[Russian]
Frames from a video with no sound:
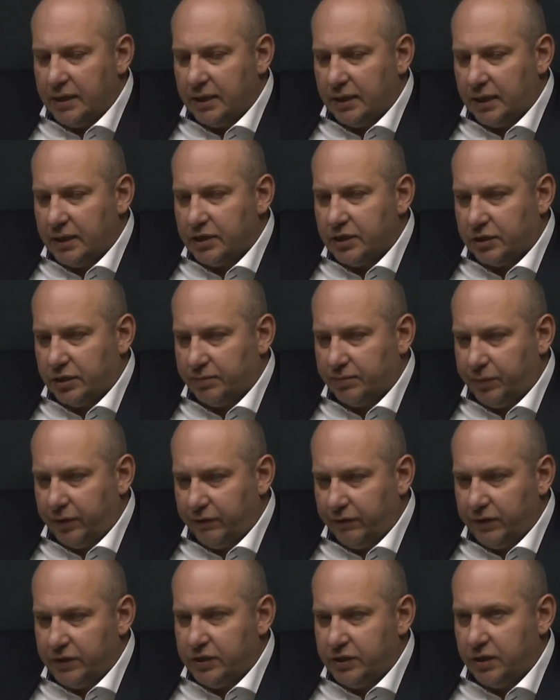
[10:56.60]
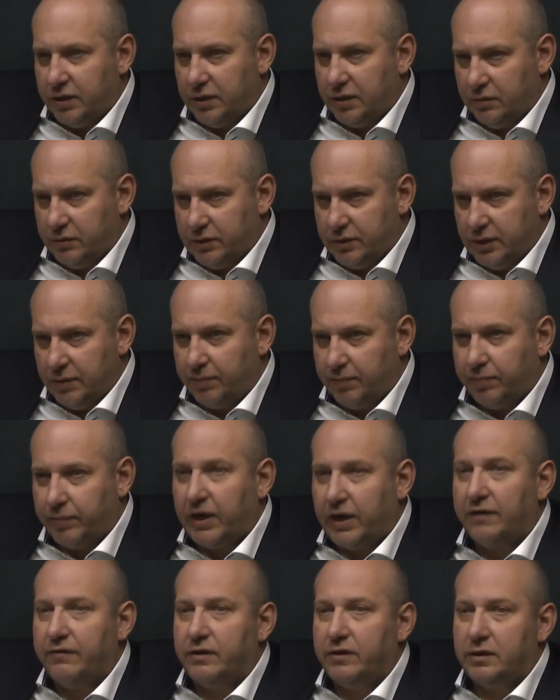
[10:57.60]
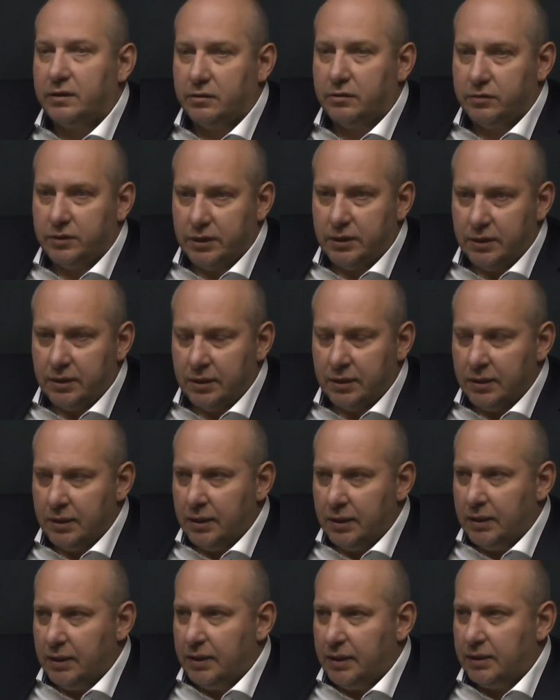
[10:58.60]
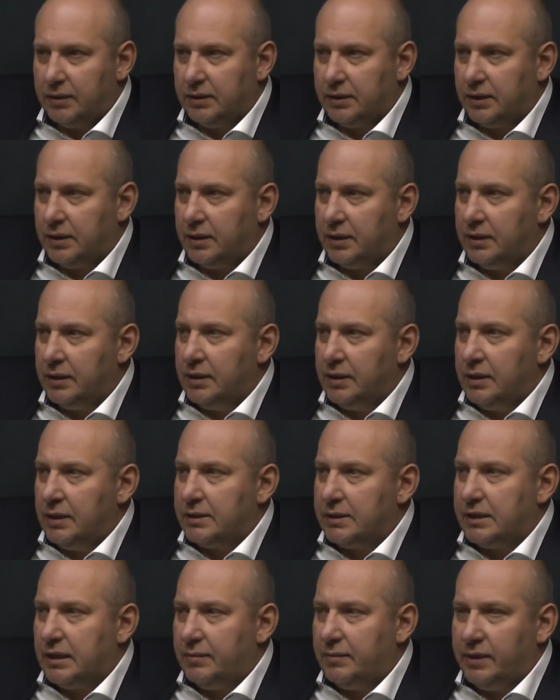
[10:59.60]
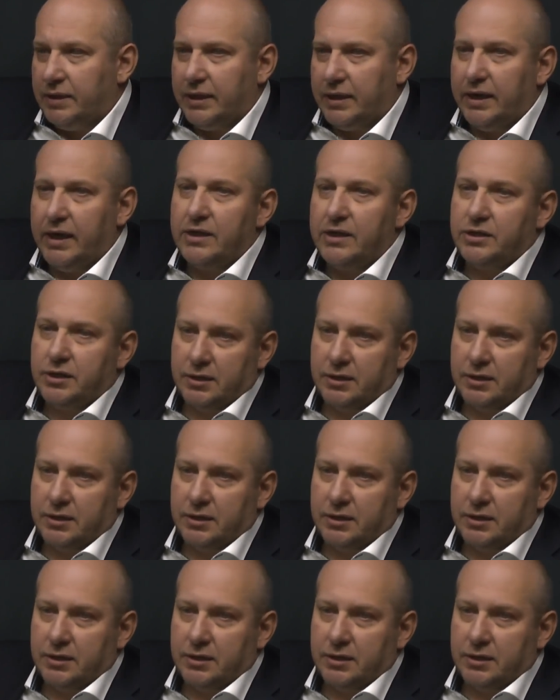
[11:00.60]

конечно, привлечение людей, правильных людей, это самая горячая